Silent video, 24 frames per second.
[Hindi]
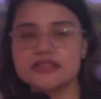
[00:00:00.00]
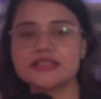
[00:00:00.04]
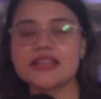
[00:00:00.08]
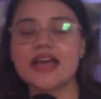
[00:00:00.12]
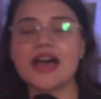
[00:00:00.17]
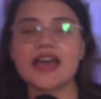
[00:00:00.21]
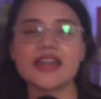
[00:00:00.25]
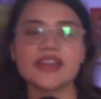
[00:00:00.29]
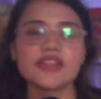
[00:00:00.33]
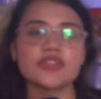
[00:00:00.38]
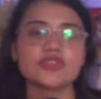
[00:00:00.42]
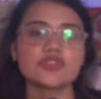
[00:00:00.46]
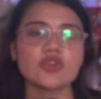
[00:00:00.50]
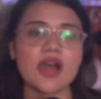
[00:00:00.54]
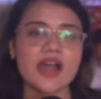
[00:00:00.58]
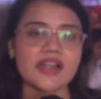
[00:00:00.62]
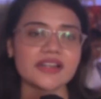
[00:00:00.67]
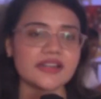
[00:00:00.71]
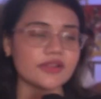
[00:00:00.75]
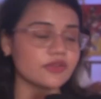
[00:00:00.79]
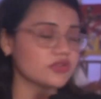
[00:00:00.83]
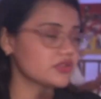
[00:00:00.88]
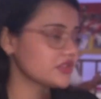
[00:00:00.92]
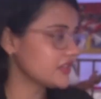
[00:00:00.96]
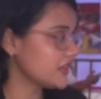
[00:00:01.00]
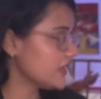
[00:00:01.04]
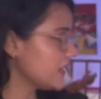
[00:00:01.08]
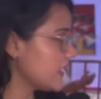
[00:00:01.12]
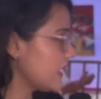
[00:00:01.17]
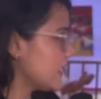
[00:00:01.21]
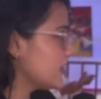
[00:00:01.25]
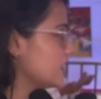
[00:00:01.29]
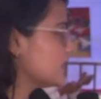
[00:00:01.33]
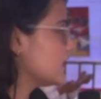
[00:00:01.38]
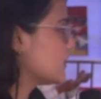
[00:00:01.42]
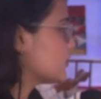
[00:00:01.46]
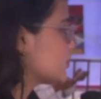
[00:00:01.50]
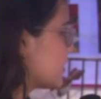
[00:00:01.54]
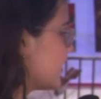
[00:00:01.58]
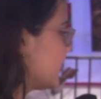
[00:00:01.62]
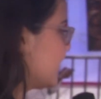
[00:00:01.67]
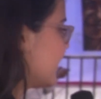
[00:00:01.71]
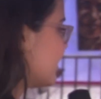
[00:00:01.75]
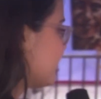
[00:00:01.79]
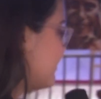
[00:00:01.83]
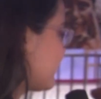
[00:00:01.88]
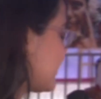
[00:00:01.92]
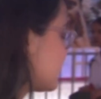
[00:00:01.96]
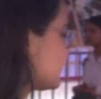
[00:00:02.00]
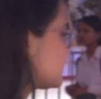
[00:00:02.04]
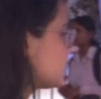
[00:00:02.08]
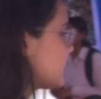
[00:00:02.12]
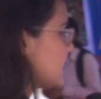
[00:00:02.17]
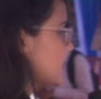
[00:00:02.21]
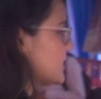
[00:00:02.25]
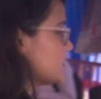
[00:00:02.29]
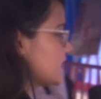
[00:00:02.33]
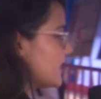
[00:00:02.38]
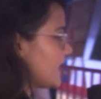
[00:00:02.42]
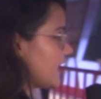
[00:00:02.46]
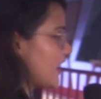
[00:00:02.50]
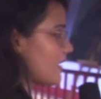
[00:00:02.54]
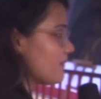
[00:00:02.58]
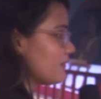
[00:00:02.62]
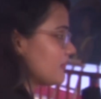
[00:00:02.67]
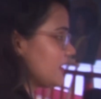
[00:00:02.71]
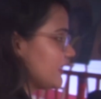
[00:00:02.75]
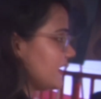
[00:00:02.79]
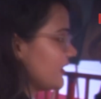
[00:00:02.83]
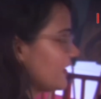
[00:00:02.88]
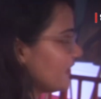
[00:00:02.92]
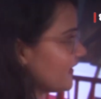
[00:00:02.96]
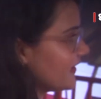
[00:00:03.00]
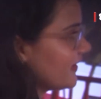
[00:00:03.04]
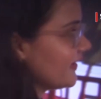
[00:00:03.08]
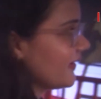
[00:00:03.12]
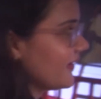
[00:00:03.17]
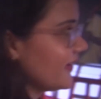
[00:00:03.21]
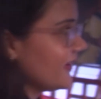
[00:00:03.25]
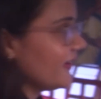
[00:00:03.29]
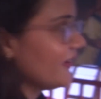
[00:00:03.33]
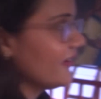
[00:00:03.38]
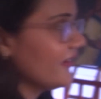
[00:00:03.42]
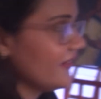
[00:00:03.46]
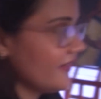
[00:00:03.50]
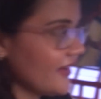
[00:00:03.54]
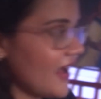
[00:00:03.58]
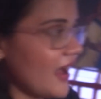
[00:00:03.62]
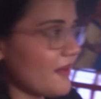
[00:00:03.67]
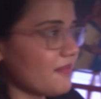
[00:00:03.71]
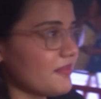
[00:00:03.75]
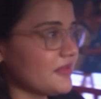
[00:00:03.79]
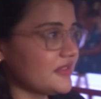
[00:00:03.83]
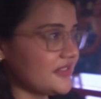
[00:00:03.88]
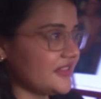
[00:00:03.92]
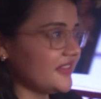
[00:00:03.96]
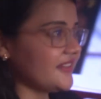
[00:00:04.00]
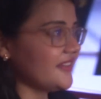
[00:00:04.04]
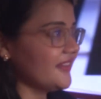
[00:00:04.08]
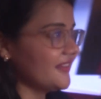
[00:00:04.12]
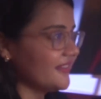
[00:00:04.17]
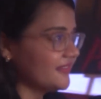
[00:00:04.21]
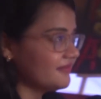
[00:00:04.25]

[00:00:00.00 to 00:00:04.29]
सारी जो आर्ट है उससे यही दर्शाने का प्रयास किया जा रहा है आप बताइए आप में से